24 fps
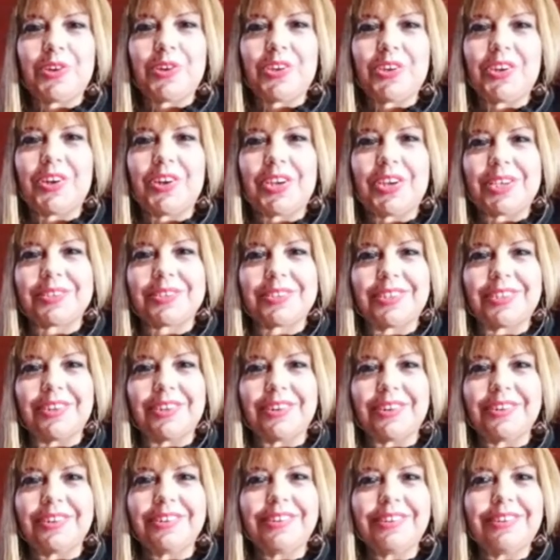y
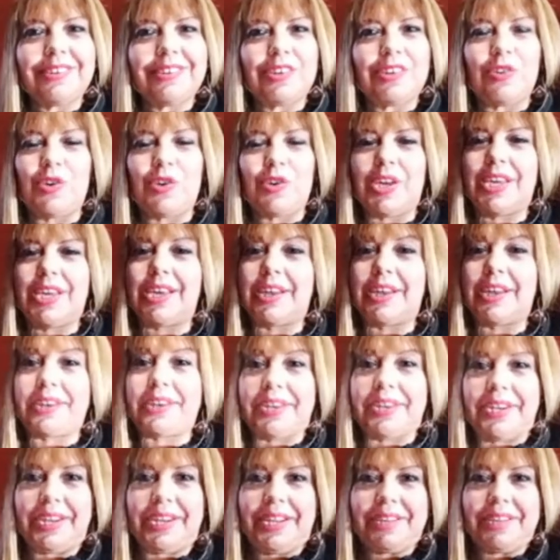oración, no es
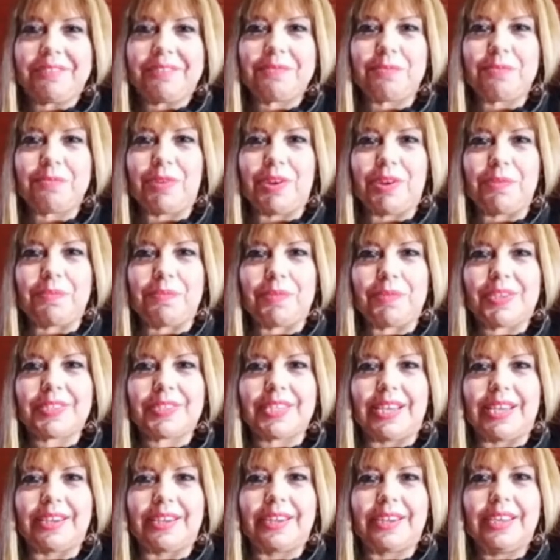guerrera, por
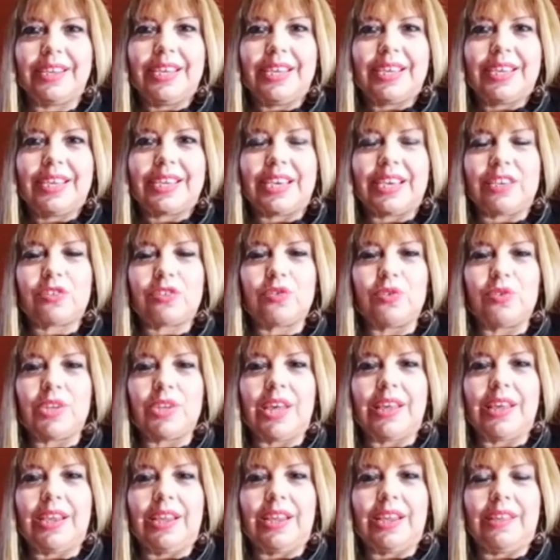empezar, que es
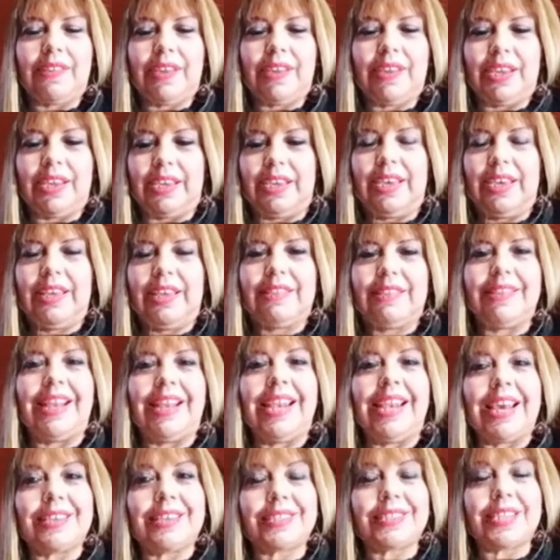una de,
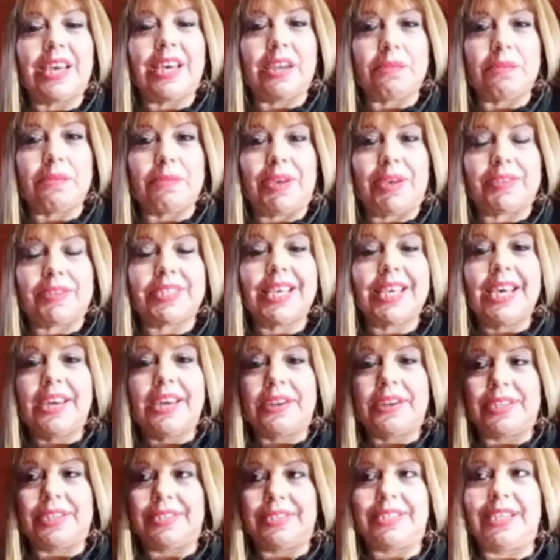las armas.
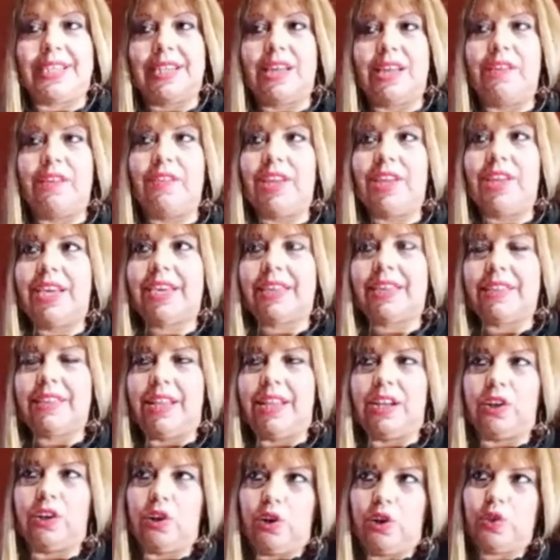Recién hablé que
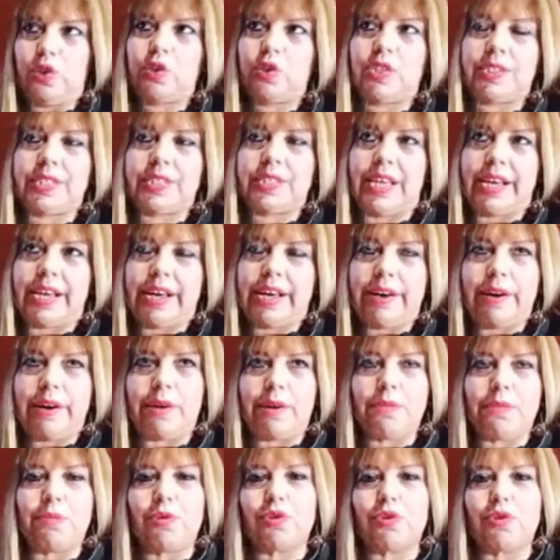del closet
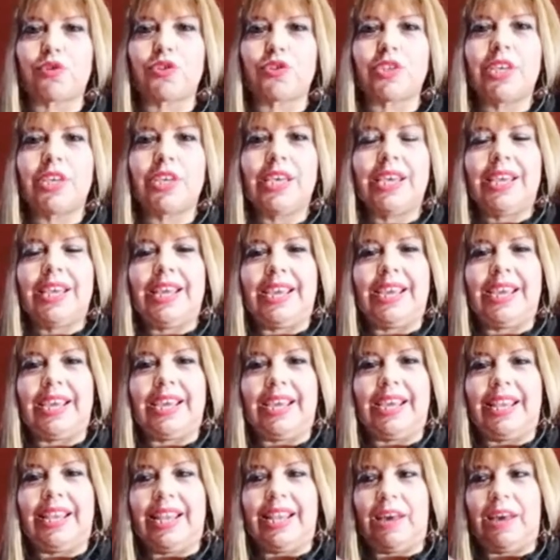sacábamos
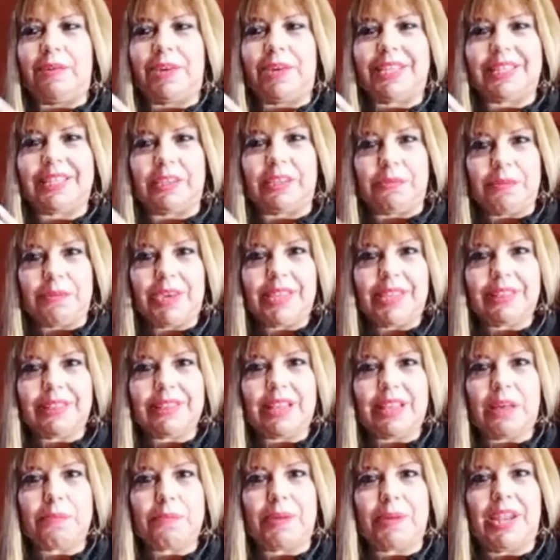eh, la
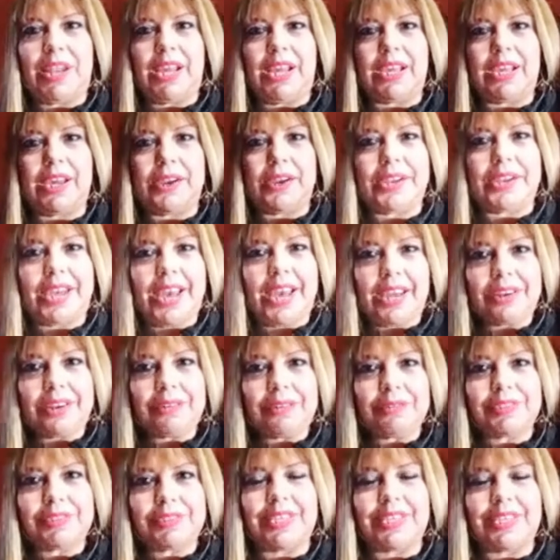vestimenta para guerrear,
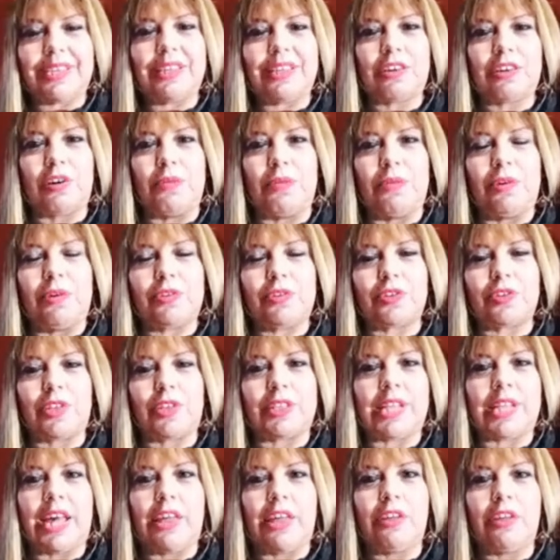¿sí? como
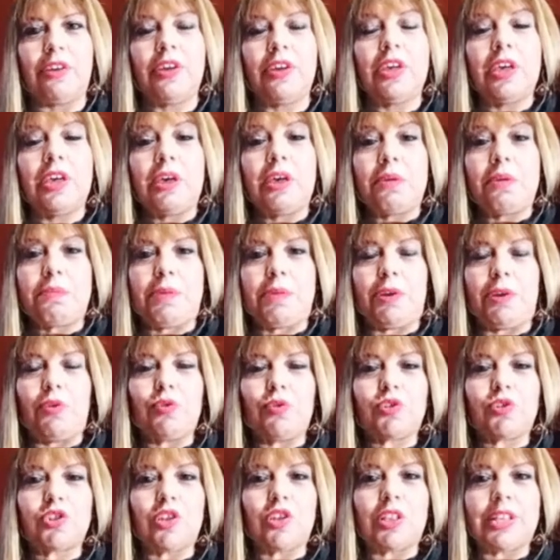soldado, pero
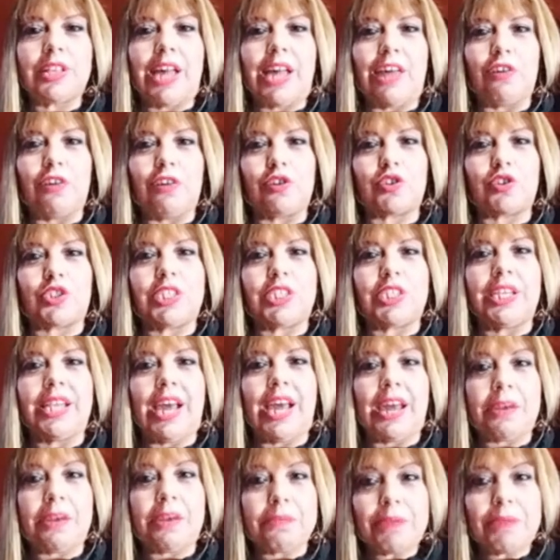un soldado sin
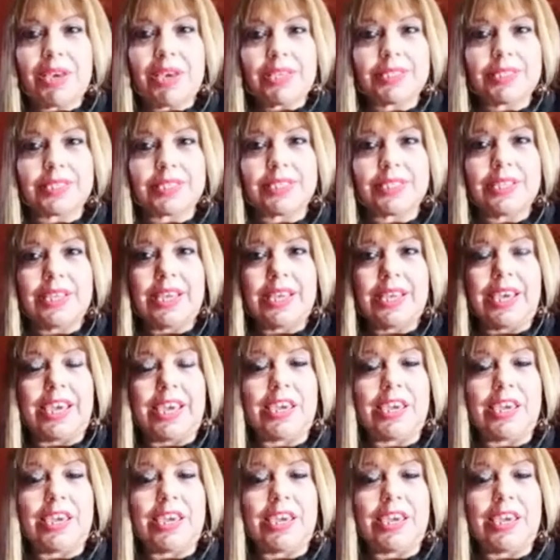armas es